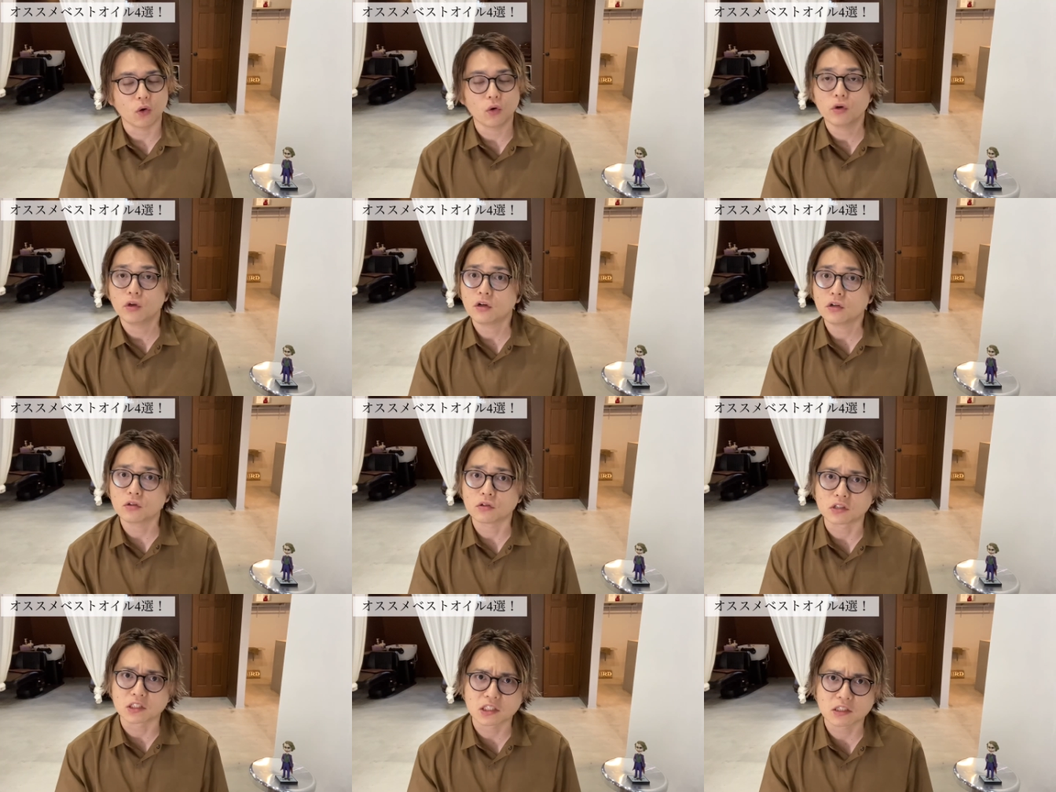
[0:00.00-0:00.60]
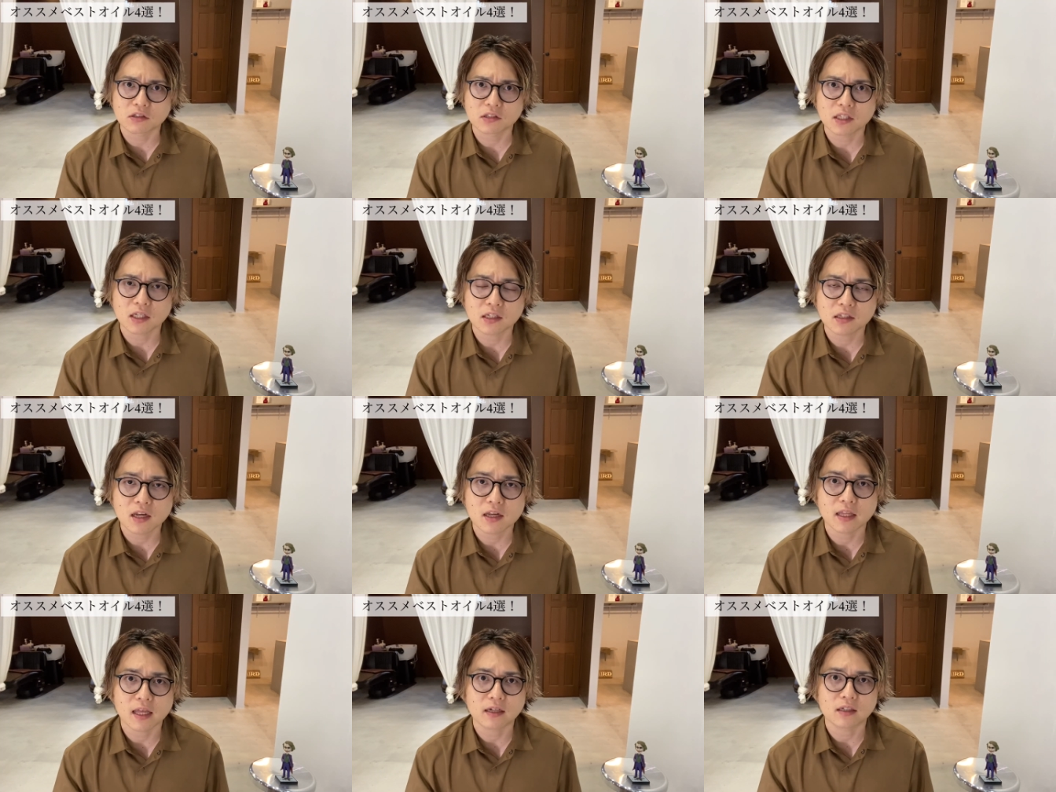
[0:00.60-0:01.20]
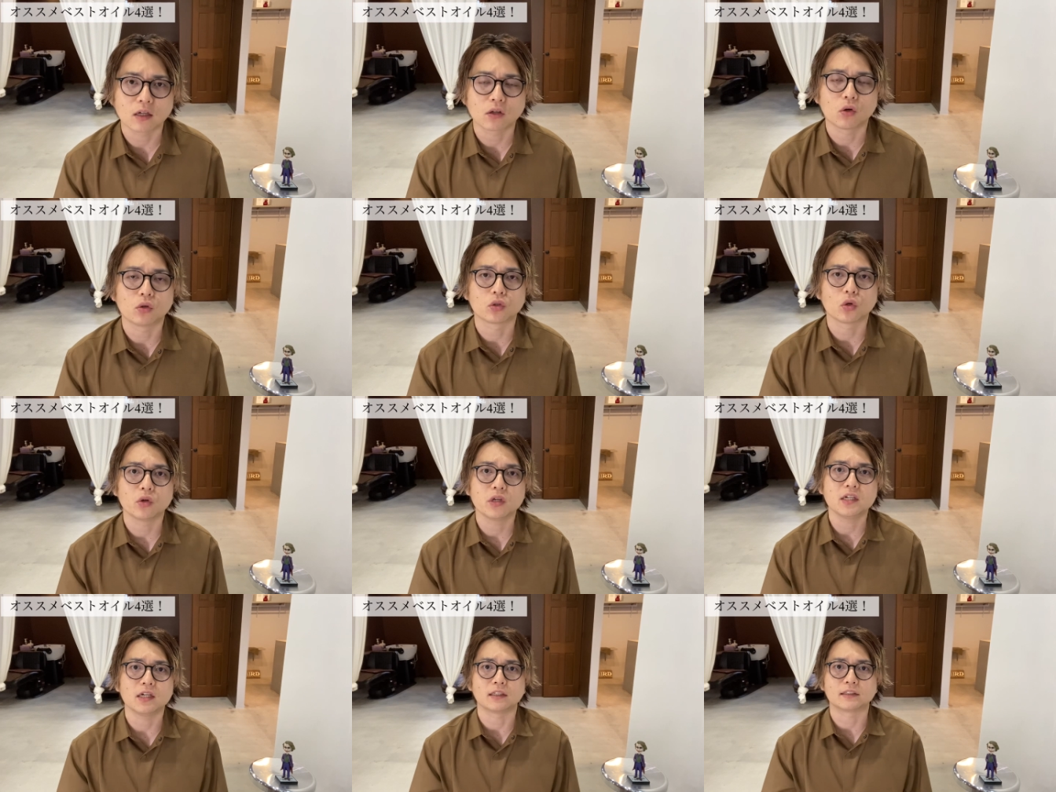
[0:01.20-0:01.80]
オイルの蓄積で
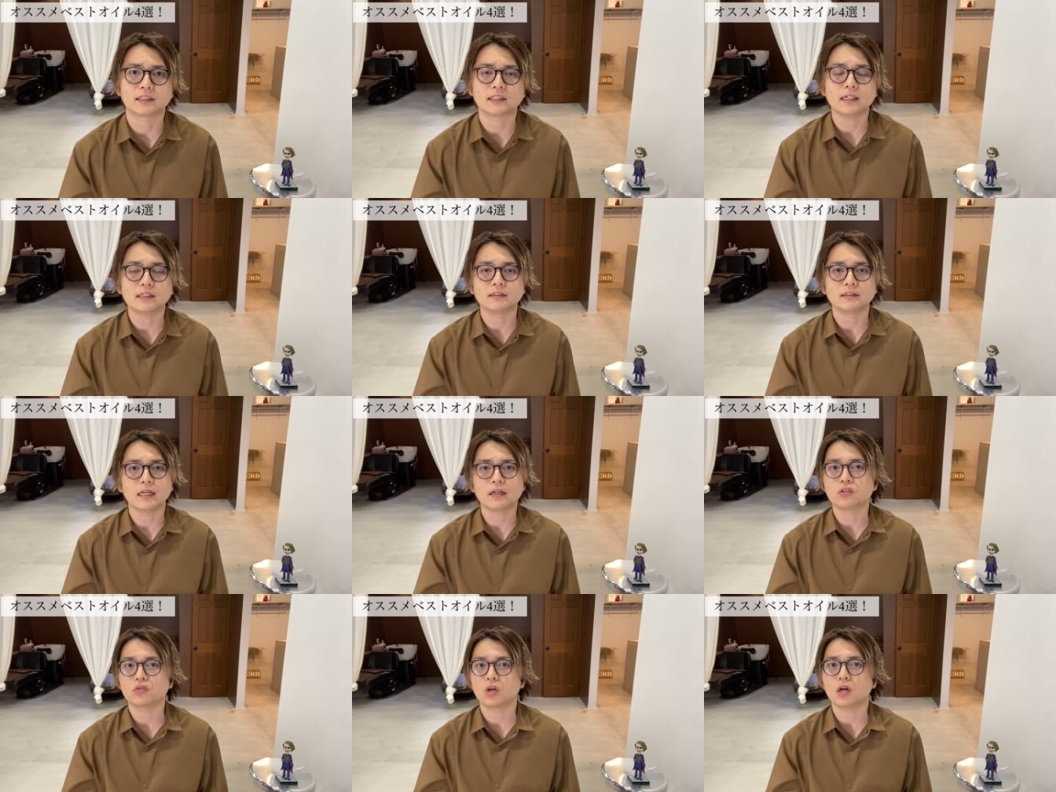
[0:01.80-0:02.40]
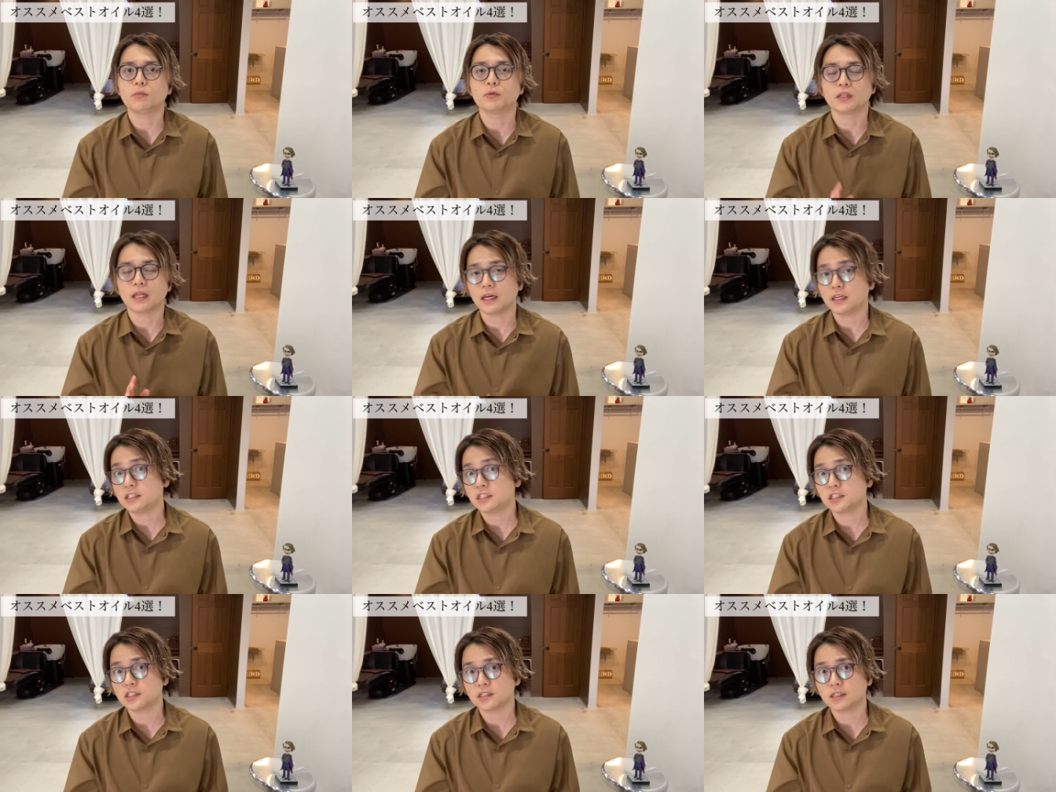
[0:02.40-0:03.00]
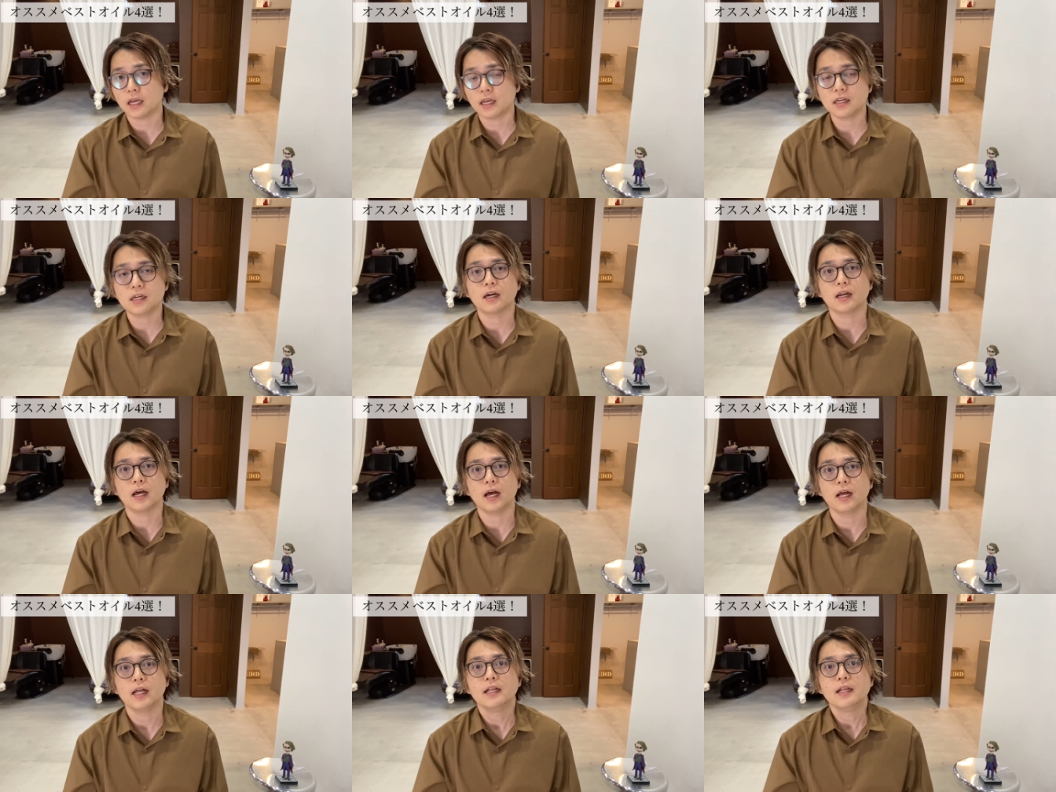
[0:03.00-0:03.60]
頭皮が臭くなるとかもないか
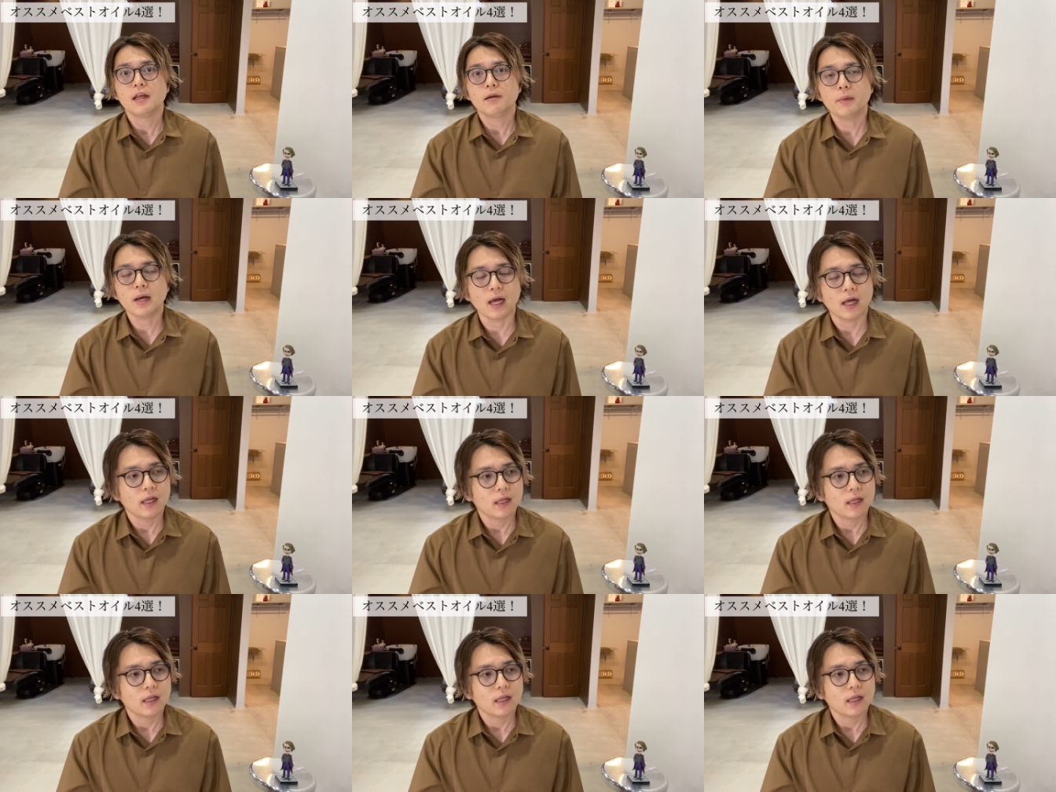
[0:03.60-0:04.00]
ら、